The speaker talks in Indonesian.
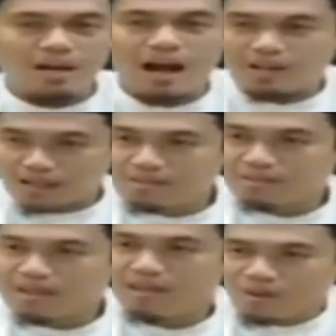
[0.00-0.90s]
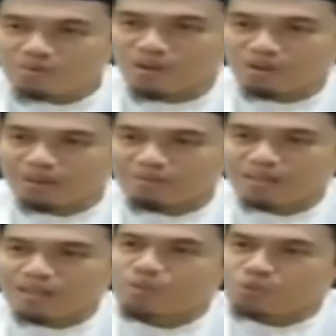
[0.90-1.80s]
Karena Ar-Razi yang ngomong
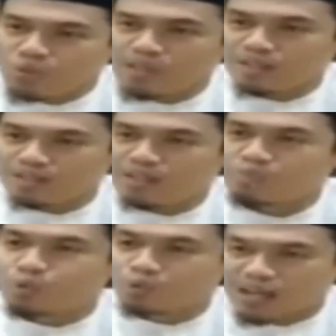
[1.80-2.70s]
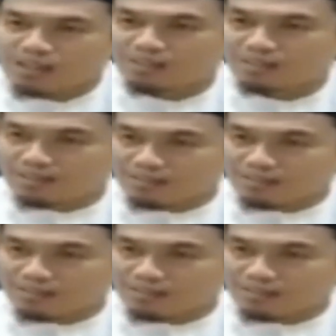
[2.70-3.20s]
tamatan UIN Ciputat.